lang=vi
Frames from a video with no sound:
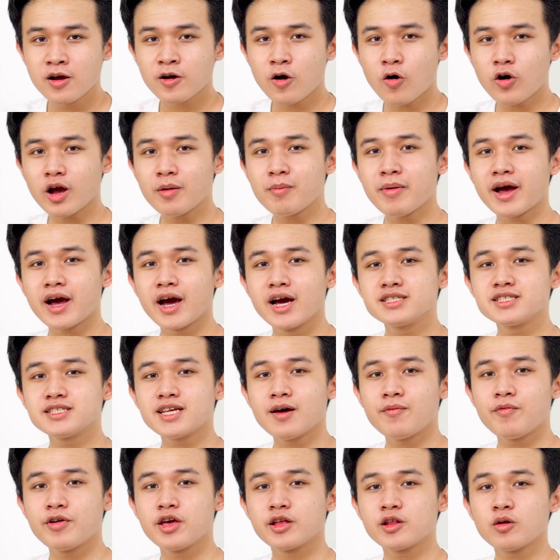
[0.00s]
Còn các bạn nghĩ
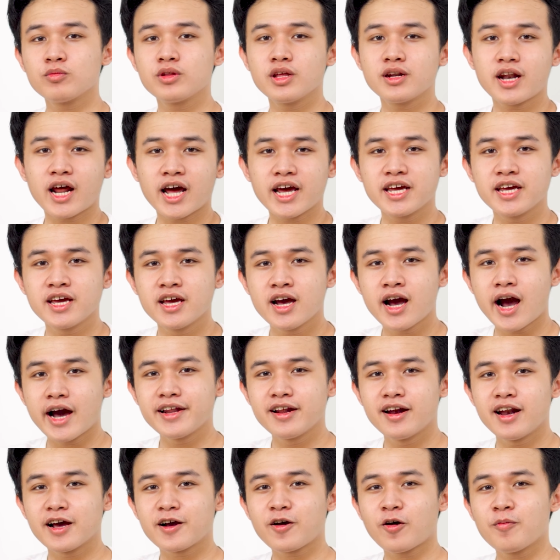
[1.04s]
sao về những thông tin này? Hãy
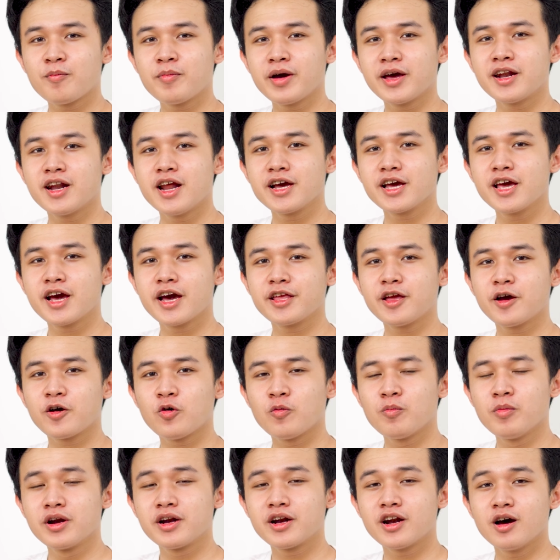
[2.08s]
để lại comment ý kiến cá nhân của
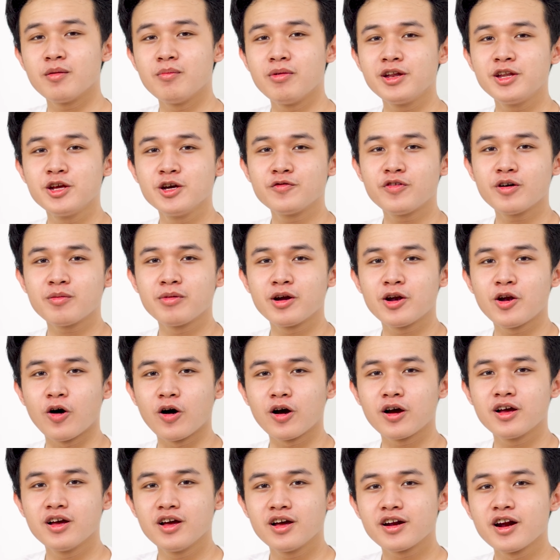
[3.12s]
mình ở bên dưới phần bình luận.